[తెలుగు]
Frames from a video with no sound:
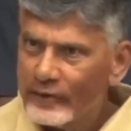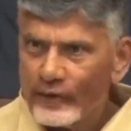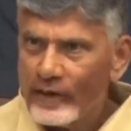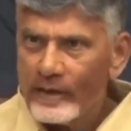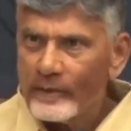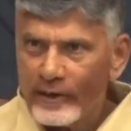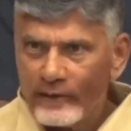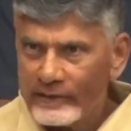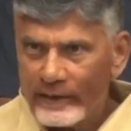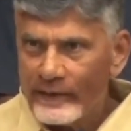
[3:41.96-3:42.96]
మీరు చూడండి
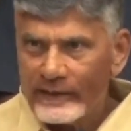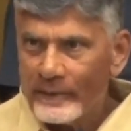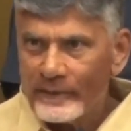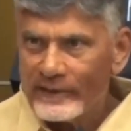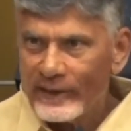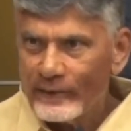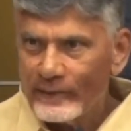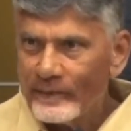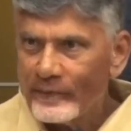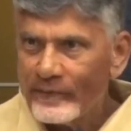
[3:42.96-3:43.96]
మొన్న ఒక సర్వే
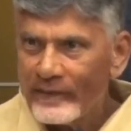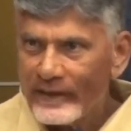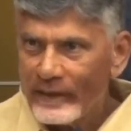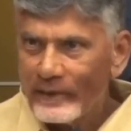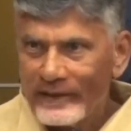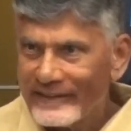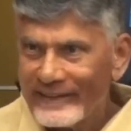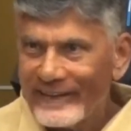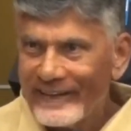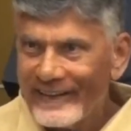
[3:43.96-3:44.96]
చేపించాడు డబ్బులు
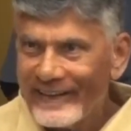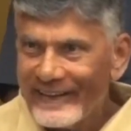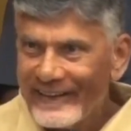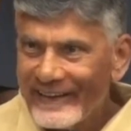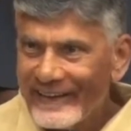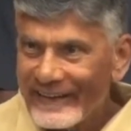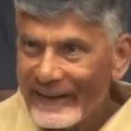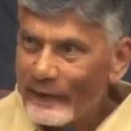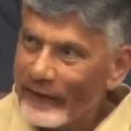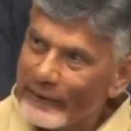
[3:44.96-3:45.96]
ఇచ్చి
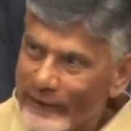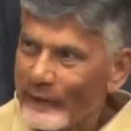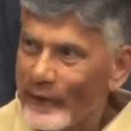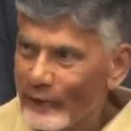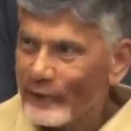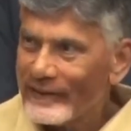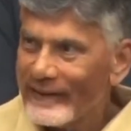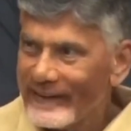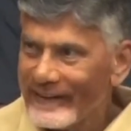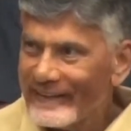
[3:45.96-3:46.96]
ఇరవై ఐదుకి ఇరవై ఐదు
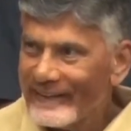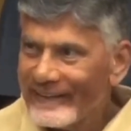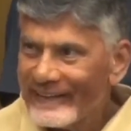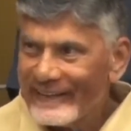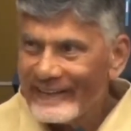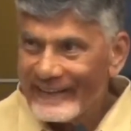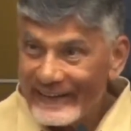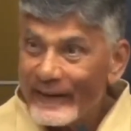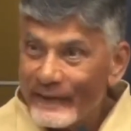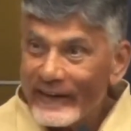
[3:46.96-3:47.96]
వస్తాయంట
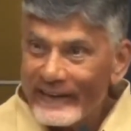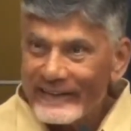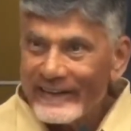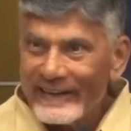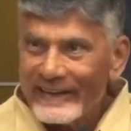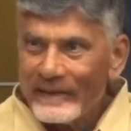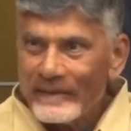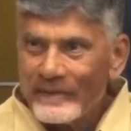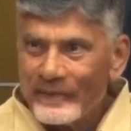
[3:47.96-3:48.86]
ఇంకేమనాలి తన్ని